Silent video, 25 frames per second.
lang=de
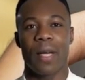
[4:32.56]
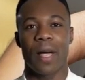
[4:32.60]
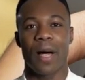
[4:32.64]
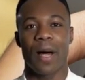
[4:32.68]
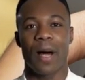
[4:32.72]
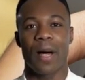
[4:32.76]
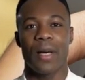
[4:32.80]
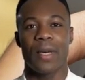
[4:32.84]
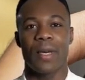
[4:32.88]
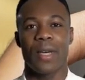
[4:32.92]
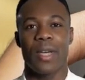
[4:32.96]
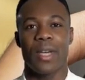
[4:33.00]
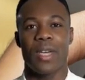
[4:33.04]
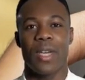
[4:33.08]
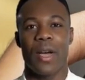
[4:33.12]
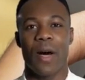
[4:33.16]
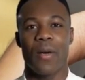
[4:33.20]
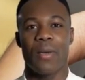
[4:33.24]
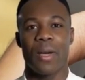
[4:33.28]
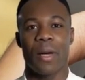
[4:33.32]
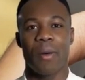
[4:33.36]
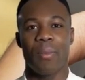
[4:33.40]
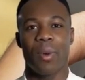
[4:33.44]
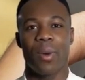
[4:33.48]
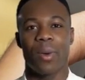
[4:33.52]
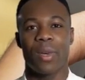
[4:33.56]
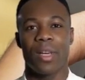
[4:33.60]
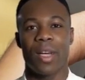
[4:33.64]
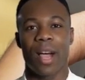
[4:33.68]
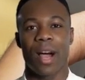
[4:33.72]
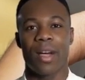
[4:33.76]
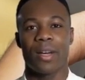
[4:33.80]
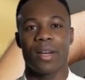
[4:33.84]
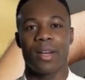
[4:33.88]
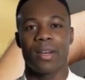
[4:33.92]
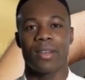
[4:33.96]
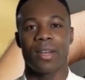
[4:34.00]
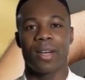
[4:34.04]
Gerade das
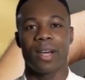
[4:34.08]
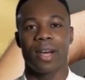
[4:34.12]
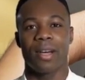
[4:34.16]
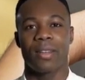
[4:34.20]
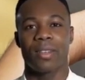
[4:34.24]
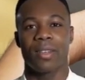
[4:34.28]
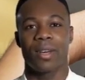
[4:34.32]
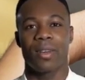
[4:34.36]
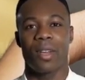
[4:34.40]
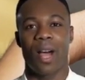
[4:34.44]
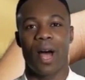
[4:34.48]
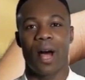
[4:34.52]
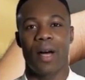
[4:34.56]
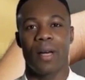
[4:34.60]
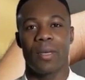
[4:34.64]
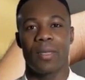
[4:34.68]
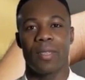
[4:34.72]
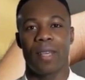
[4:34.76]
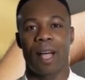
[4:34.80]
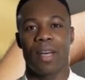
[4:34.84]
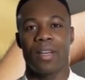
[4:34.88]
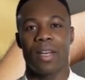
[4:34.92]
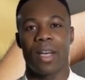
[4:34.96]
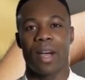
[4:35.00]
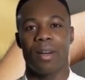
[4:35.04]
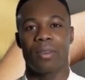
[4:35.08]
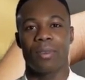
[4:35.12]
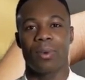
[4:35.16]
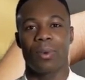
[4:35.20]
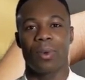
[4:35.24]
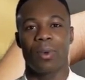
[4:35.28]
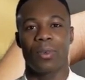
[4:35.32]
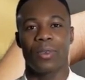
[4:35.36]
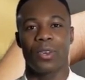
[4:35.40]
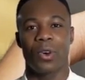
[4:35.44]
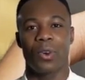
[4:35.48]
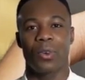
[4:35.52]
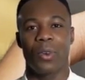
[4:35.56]
Angebot an internationalen Sendern
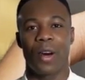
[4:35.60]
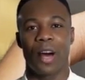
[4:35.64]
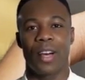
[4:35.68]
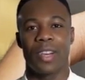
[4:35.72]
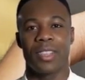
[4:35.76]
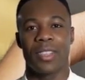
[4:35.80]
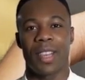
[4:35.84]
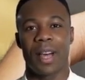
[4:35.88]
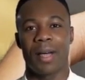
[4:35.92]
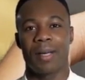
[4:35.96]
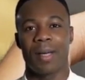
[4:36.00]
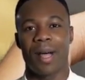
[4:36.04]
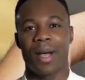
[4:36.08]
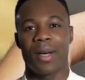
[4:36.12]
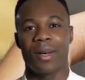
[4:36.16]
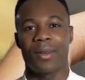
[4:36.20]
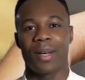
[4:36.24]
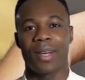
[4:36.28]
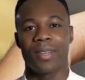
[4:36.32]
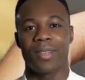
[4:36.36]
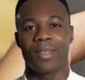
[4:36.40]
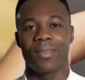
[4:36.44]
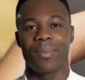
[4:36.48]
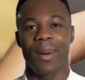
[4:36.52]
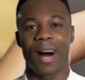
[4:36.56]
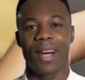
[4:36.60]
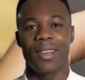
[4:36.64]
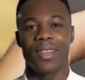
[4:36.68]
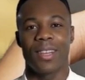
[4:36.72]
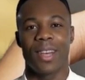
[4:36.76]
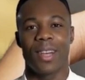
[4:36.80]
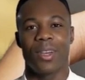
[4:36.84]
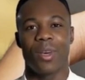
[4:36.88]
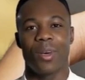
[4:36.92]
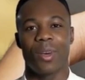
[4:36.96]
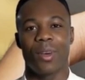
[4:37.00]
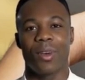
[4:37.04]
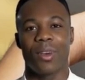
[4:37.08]
und Lokalsendern ist bei
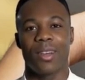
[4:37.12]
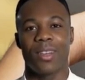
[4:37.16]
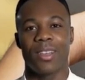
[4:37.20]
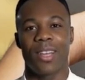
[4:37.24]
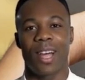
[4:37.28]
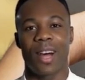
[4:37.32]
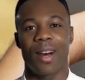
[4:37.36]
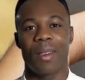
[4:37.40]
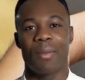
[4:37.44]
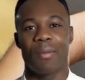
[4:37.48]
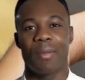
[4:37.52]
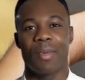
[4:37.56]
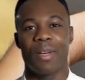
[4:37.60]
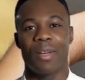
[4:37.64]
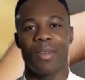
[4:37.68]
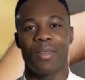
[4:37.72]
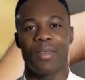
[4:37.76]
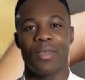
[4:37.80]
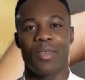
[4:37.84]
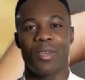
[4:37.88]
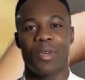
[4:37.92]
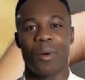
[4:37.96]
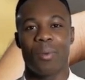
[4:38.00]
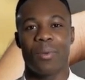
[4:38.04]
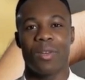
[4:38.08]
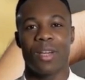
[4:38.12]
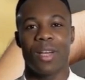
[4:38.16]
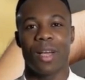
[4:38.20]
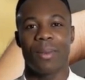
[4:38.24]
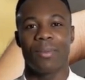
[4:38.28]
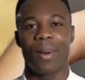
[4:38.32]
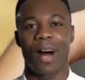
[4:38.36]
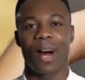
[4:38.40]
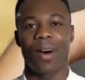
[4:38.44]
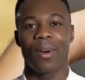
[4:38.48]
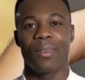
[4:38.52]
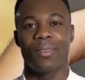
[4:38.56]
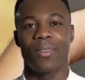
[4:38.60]
Satu größer. Zum
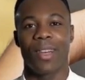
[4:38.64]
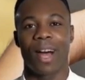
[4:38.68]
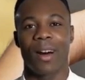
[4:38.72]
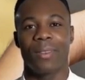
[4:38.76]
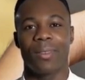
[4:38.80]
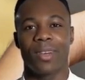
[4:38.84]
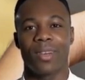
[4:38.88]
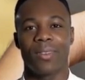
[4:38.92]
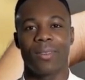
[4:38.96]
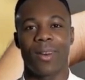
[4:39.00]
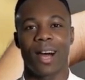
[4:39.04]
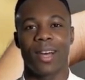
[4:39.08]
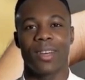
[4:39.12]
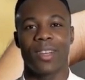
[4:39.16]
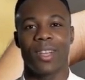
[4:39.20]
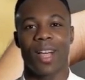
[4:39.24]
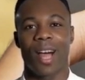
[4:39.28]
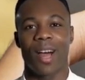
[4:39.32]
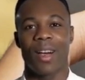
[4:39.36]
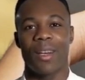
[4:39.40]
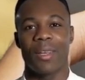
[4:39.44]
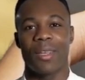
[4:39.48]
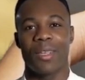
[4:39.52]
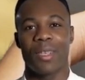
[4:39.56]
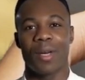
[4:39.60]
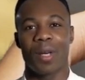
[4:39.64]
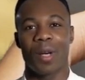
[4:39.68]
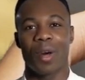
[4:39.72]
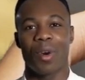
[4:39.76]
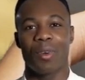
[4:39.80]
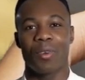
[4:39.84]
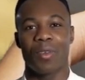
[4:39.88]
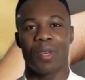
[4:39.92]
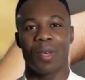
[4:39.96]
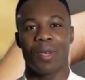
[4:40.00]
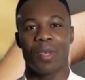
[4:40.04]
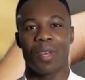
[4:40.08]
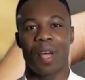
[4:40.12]
Thema Aufnahmespeicher,
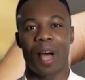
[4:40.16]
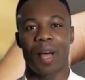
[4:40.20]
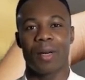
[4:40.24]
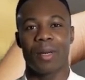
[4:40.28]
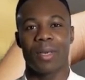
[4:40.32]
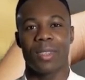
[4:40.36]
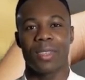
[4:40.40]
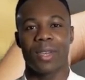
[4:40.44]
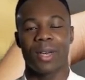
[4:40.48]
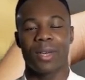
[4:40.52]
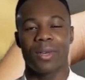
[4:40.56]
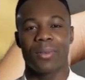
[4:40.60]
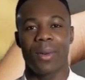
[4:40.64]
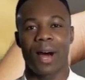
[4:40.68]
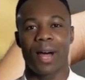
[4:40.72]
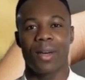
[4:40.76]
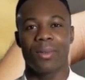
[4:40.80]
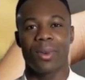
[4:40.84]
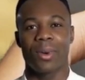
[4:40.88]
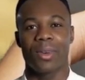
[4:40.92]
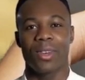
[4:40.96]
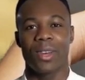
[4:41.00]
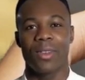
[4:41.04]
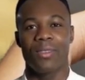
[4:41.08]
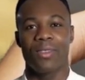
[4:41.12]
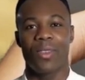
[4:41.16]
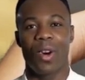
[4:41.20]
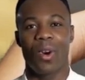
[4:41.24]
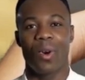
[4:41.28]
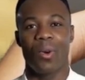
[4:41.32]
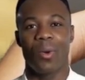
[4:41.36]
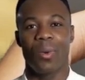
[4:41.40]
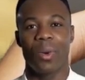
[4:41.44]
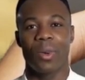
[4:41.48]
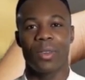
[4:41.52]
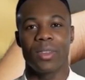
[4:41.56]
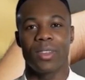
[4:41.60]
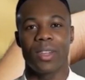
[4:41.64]
hier unterscheiden sich Waipu
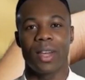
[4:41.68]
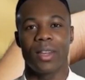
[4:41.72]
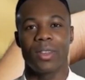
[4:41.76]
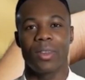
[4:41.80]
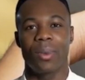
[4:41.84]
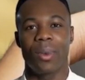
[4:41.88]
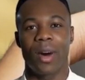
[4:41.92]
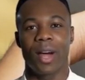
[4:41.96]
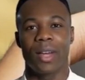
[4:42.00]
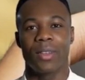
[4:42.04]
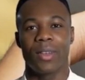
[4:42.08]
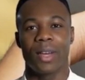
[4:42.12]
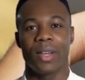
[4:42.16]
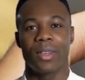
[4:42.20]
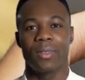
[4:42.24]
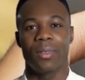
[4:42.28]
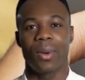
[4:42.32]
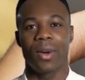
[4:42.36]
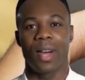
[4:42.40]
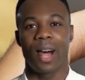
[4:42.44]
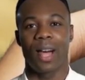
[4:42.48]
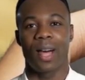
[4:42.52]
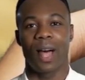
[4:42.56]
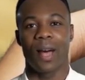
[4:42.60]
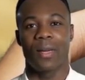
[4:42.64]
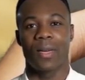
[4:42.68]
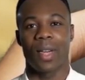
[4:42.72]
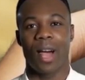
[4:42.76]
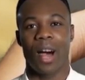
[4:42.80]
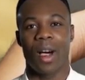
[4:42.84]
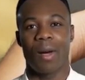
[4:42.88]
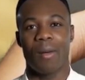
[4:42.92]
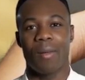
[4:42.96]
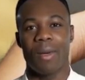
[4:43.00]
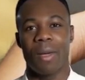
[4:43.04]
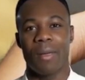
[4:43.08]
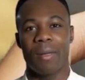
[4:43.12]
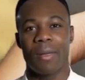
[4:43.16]
TV und Satu etwas
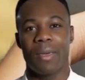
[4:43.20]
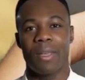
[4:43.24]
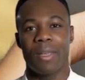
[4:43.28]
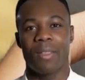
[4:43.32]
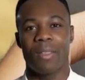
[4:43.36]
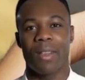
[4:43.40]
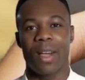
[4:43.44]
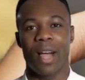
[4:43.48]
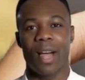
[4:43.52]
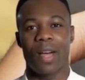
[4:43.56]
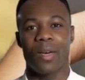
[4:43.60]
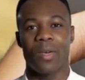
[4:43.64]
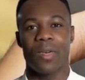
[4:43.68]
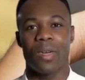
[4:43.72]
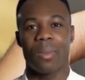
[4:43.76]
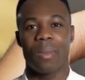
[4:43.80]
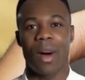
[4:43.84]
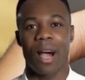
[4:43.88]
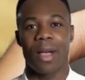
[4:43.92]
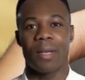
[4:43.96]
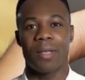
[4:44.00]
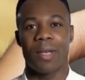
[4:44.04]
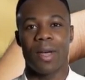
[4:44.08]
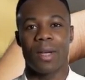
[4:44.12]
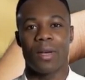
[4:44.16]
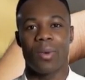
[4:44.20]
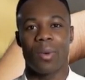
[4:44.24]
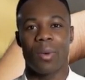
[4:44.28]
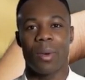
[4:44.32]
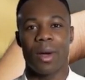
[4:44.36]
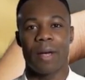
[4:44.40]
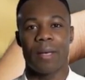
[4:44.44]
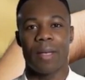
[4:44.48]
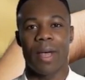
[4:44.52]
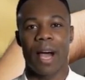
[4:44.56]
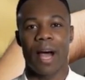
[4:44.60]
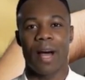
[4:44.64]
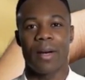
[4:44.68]
voneinander. Während bei
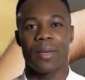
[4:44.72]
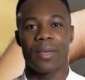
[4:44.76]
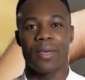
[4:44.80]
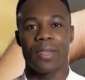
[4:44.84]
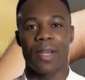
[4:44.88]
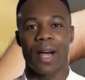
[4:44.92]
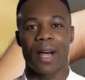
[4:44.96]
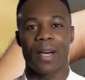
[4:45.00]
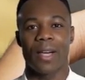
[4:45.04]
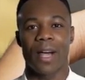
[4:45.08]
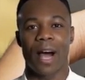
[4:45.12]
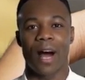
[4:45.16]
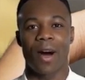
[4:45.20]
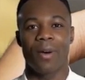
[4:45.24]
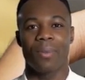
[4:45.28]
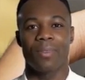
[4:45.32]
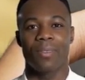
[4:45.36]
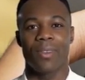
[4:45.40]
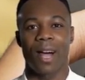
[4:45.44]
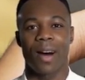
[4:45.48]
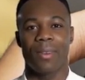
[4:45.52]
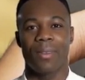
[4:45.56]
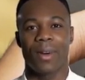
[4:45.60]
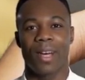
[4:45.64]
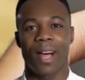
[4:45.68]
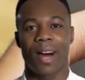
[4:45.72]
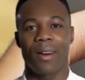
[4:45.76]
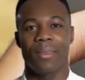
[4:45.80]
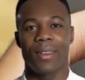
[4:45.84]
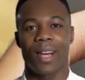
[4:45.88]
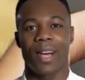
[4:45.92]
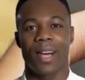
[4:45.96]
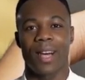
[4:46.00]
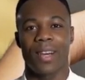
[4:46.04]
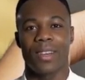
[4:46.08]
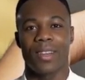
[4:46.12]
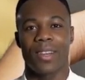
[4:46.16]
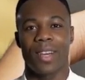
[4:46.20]
Satu in der Anzahl der Aufnahmen
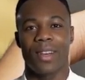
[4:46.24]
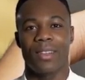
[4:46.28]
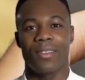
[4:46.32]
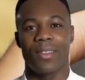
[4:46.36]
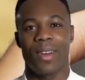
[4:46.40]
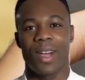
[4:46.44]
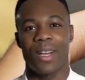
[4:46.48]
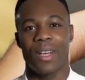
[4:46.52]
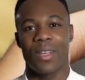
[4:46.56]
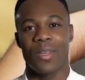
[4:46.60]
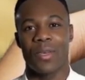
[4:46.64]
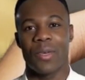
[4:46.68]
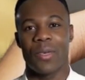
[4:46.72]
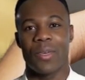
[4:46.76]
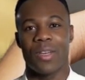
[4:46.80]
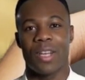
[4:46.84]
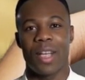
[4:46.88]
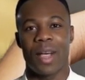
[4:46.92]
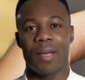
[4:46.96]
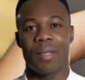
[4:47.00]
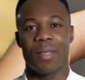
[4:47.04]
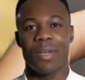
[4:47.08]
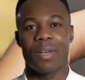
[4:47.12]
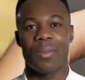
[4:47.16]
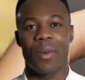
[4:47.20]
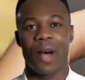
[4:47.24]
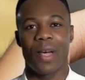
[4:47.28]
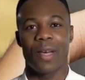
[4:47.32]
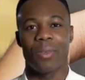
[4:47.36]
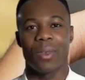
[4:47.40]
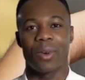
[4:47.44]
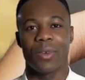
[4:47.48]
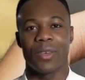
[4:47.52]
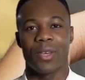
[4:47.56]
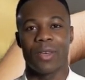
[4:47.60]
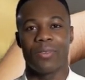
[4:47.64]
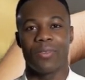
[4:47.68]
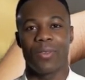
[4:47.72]
abgerechnet wird, setzt
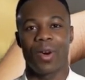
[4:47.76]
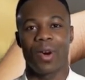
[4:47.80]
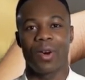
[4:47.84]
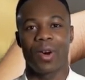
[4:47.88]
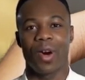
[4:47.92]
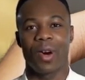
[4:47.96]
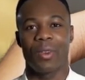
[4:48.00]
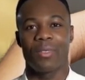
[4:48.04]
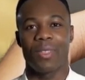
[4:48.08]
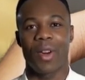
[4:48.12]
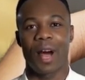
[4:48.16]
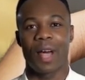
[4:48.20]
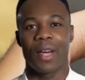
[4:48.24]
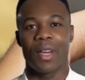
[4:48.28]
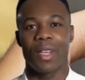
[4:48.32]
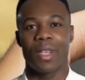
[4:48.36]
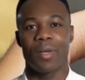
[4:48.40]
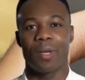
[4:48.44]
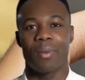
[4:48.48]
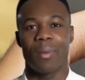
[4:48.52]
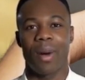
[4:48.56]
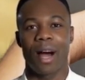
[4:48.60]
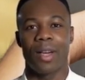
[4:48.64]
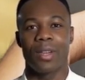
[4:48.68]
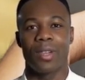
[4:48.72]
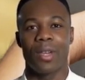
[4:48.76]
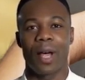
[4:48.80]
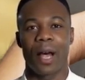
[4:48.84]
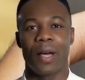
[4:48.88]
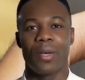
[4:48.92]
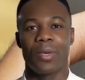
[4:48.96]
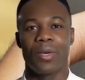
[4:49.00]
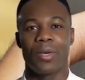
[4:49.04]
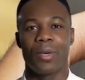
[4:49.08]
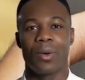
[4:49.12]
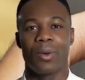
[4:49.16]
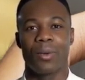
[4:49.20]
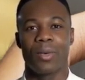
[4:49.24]
Waipu TV auf einen Speicher
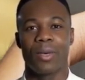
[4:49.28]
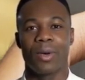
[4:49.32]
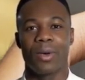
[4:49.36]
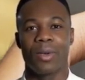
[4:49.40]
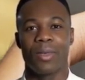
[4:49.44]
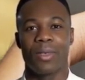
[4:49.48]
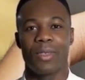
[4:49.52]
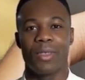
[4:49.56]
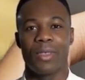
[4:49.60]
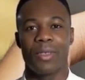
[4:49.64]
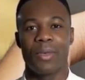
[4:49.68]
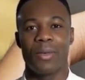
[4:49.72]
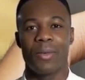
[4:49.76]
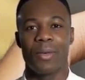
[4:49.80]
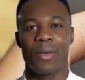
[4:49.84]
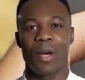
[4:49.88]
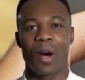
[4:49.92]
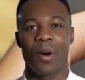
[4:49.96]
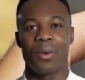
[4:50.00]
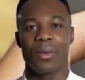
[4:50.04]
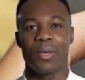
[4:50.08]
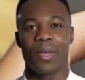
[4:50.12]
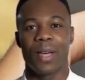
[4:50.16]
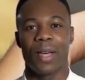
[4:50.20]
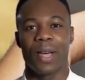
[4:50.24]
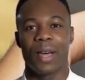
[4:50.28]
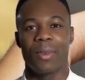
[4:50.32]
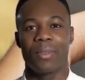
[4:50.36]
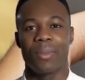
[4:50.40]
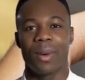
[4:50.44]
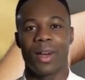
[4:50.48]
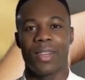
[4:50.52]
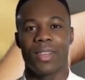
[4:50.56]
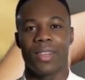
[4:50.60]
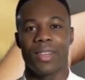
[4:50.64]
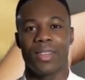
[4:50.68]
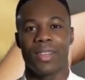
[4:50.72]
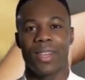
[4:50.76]
in Stunden.
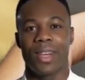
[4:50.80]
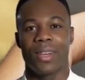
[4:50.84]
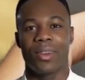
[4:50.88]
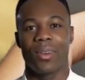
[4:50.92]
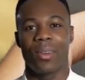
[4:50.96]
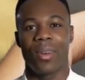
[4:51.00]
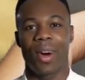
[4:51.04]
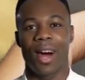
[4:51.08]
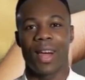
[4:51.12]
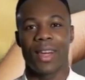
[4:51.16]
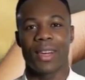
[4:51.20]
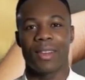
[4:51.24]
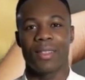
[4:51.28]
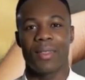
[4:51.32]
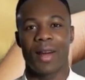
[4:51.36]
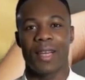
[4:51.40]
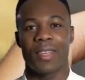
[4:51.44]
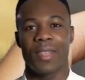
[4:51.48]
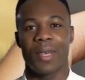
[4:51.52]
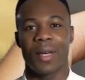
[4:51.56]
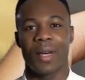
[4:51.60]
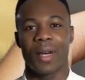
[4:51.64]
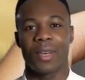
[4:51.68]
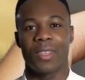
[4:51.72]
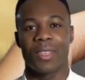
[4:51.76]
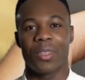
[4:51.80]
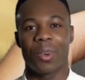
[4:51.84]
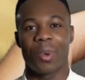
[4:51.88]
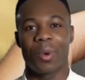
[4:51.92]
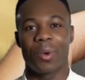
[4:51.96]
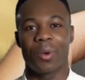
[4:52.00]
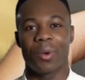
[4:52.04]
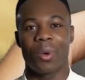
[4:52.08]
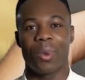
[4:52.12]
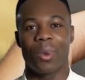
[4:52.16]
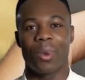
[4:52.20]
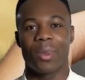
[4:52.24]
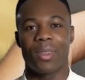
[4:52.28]
Außerdem bietet Satu einen besseren
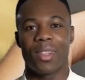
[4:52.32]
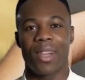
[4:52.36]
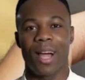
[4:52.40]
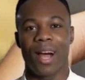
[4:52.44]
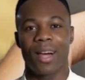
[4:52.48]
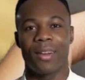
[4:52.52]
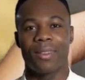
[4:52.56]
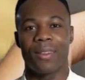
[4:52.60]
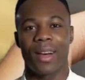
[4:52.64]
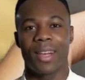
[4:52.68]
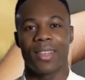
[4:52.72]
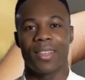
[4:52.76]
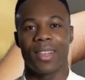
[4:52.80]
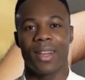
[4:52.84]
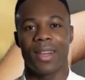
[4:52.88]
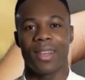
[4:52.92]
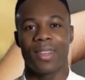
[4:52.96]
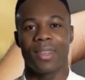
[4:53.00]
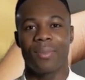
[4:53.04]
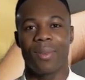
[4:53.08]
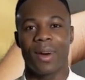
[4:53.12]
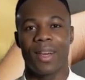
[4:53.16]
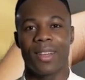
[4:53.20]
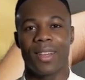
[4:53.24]
Ton und ein besseres